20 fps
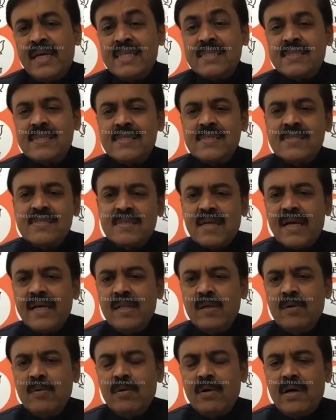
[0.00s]
దేశ
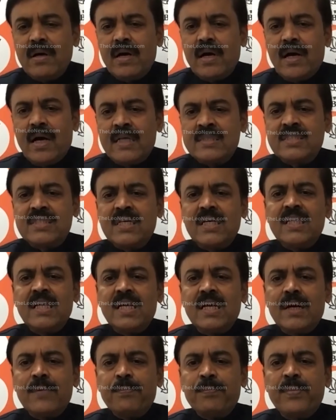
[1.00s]
స్థాయిలో
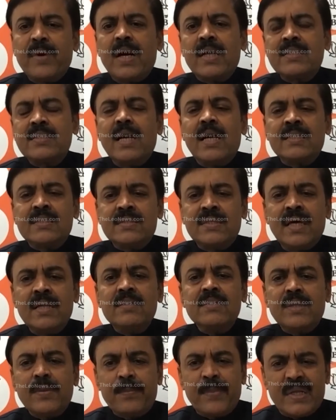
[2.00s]
అత్యధిక
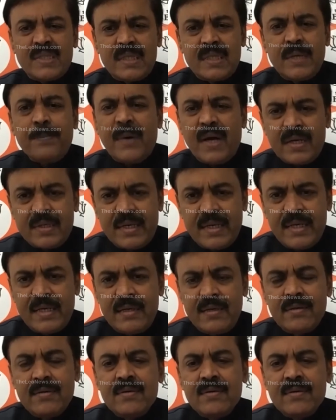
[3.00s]
అత్యంత పెద్ద పార్టీ